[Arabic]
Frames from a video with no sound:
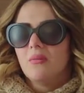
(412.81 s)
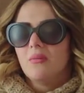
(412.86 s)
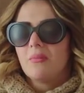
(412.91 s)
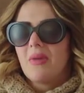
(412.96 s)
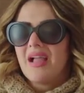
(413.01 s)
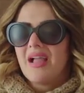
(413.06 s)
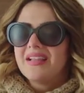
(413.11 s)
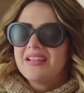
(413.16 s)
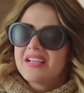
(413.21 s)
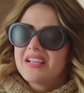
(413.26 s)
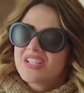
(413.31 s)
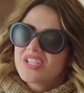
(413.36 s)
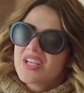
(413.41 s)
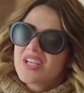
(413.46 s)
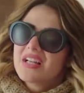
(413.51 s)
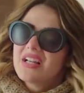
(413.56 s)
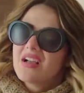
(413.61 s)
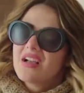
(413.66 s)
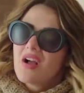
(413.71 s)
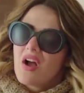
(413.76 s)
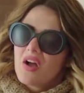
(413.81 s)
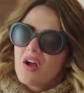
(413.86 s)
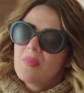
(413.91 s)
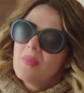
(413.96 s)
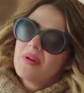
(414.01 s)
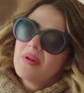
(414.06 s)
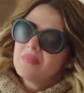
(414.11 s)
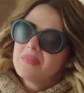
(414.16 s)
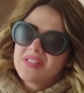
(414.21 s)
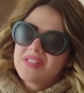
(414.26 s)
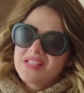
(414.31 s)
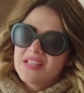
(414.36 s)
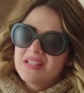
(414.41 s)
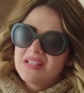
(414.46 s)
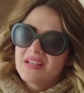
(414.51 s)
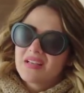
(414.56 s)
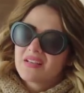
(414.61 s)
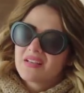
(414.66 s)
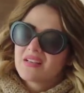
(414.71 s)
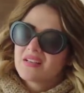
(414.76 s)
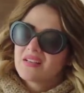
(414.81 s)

مع انك شكلك اكبر من سنك